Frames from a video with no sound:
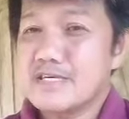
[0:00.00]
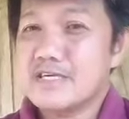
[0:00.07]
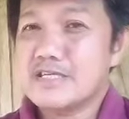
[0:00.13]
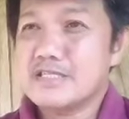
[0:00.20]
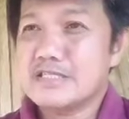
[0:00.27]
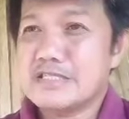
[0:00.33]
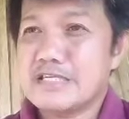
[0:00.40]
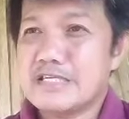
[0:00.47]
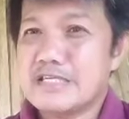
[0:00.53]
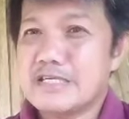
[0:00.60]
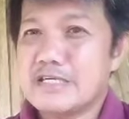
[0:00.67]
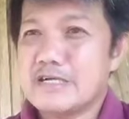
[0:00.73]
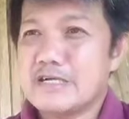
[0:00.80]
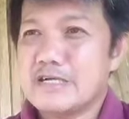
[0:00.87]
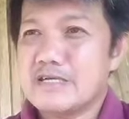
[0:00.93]

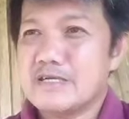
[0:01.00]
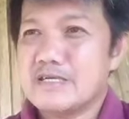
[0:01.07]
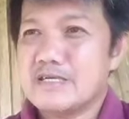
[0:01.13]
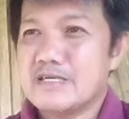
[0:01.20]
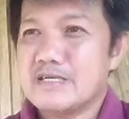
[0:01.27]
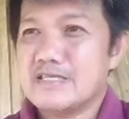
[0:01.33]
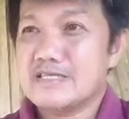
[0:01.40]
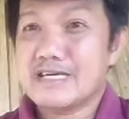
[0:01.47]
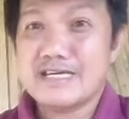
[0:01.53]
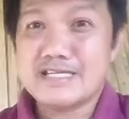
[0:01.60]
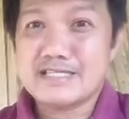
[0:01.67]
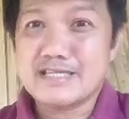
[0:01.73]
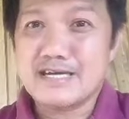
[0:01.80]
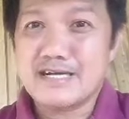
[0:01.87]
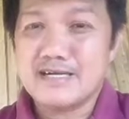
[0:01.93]
hindi
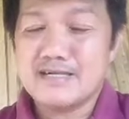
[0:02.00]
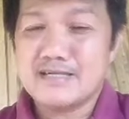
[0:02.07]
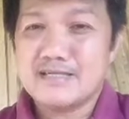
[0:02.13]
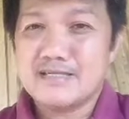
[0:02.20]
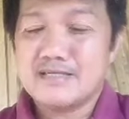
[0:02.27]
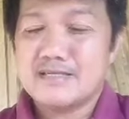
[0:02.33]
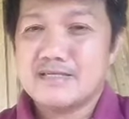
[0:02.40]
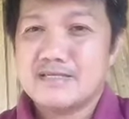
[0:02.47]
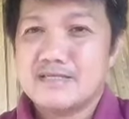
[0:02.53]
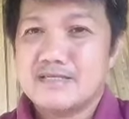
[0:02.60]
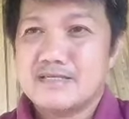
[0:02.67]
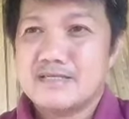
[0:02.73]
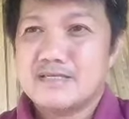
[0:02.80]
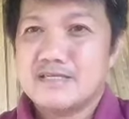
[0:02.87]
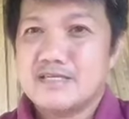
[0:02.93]
nakita,
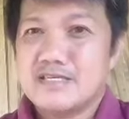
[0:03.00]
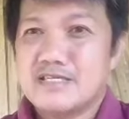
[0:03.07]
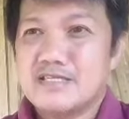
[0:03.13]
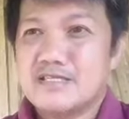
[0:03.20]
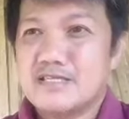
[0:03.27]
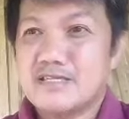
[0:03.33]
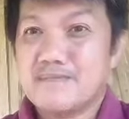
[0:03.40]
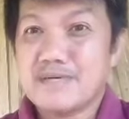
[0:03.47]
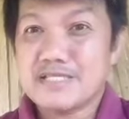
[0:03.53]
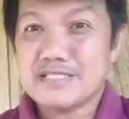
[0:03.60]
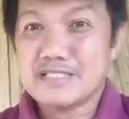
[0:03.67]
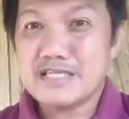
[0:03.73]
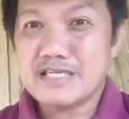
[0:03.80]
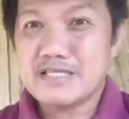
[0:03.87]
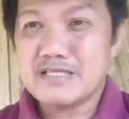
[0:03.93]
hindi
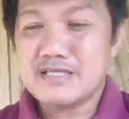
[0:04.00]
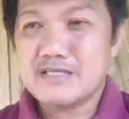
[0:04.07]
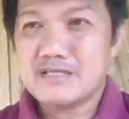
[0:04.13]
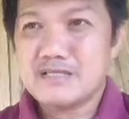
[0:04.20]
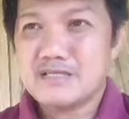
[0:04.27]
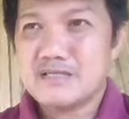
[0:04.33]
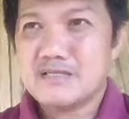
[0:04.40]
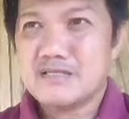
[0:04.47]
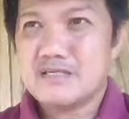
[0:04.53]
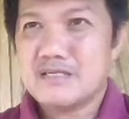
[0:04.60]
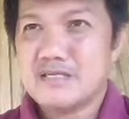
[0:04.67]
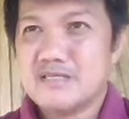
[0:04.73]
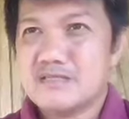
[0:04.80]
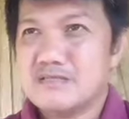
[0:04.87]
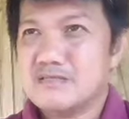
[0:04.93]
napansin,
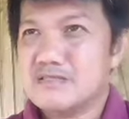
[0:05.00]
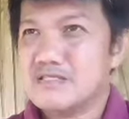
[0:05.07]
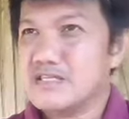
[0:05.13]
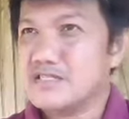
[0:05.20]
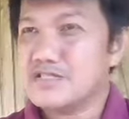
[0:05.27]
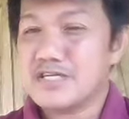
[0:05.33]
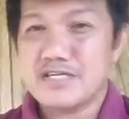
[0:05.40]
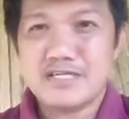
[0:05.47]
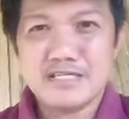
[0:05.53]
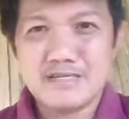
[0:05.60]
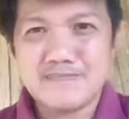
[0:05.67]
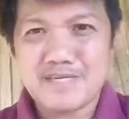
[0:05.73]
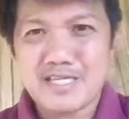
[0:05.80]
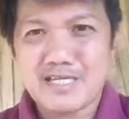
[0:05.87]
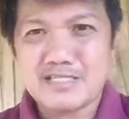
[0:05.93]
sadyang
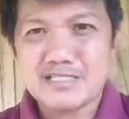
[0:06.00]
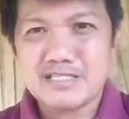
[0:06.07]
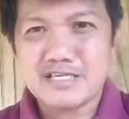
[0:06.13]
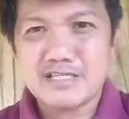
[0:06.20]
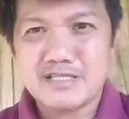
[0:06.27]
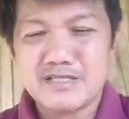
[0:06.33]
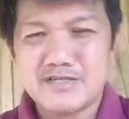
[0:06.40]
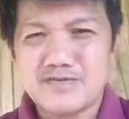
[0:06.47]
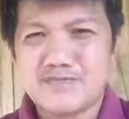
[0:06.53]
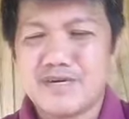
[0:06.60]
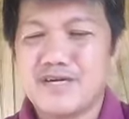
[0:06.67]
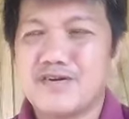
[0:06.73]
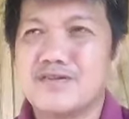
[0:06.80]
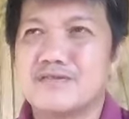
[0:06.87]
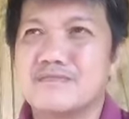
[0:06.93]
hindi pinansin, yun ba
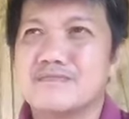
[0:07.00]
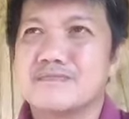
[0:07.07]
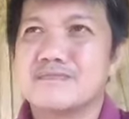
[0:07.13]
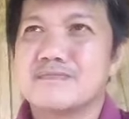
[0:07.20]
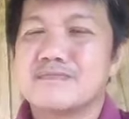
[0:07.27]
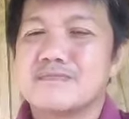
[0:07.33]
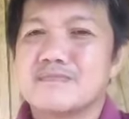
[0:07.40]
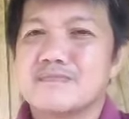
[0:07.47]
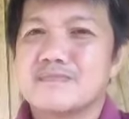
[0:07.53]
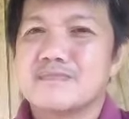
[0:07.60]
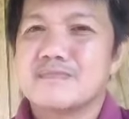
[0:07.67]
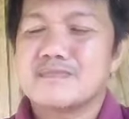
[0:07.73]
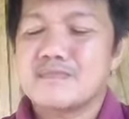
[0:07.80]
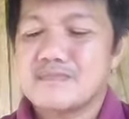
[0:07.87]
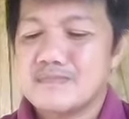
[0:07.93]
yun?
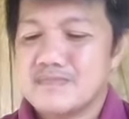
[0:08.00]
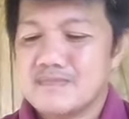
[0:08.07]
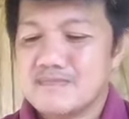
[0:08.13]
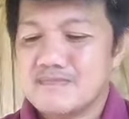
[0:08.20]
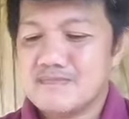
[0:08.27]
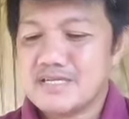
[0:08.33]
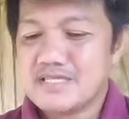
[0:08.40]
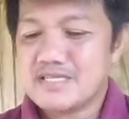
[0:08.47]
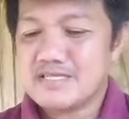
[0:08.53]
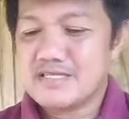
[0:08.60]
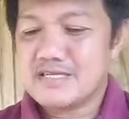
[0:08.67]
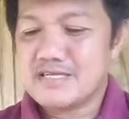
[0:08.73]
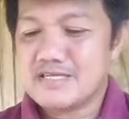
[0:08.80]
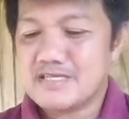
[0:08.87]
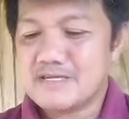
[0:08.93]

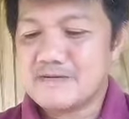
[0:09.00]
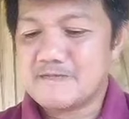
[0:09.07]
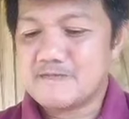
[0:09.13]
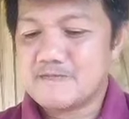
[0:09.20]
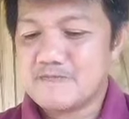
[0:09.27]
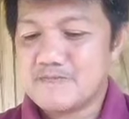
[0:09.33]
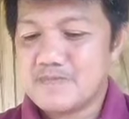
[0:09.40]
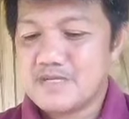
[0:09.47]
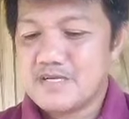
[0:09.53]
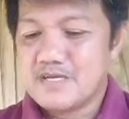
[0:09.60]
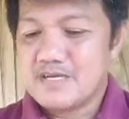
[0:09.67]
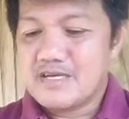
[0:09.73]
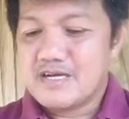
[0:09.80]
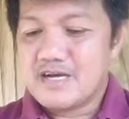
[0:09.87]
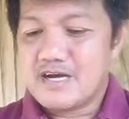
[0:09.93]
Matindi rin eh.
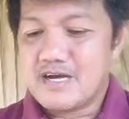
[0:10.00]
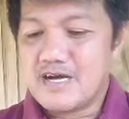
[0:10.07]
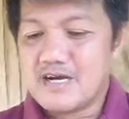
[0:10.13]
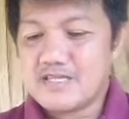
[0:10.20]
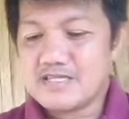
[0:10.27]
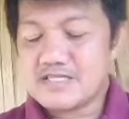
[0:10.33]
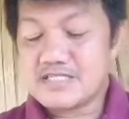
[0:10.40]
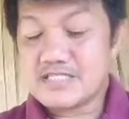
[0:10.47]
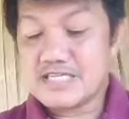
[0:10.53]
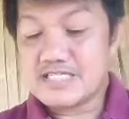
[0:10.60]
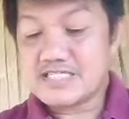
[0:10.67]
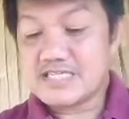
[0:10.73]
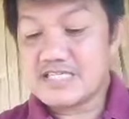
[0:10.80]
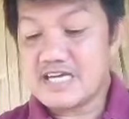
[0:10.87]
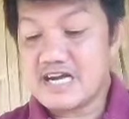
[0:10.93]
Uh, the
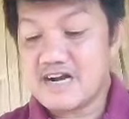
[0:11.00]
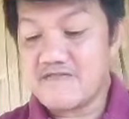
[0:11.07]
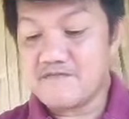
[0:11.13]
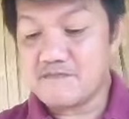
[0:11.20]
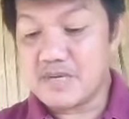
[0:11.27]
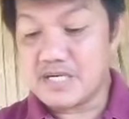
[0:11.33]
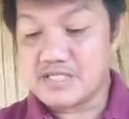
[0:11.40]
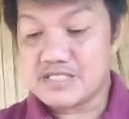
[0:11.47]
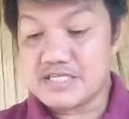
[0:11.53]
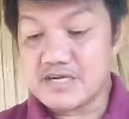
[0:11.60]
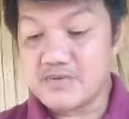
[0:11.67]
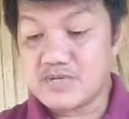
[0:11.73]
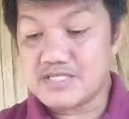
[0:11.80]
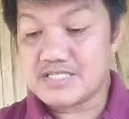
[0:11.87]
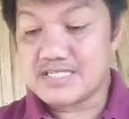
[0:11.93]
six and a half months I
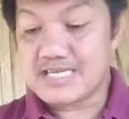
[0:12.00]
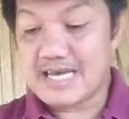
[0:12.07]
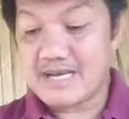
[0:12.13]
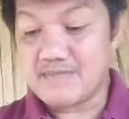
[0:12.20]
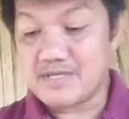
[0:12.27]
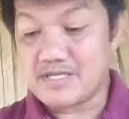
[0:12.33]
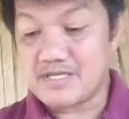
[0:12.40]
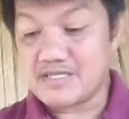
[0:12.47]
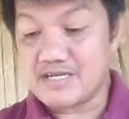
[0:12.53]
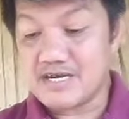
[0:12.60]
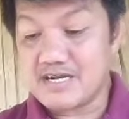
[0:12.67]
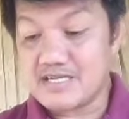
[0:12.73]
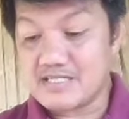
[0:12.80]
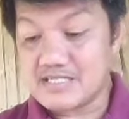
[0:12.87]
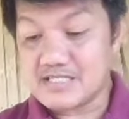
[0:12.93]
was in cabinet,
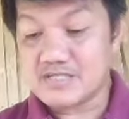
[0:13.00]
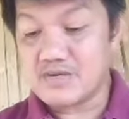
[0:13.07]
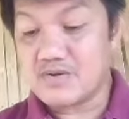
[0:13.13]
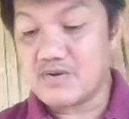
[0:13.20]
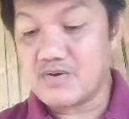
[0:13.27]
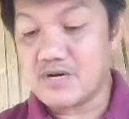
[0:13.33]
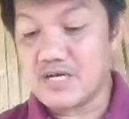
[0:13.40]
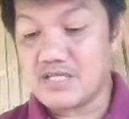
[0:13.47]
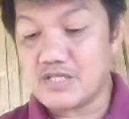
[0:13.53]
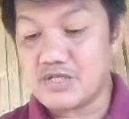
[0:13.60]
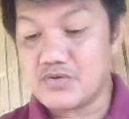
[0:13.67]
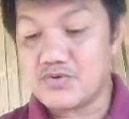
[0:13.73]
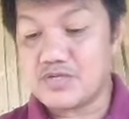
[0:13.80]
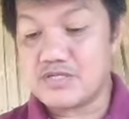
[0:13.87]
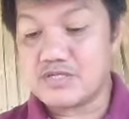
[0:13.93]
I saw and know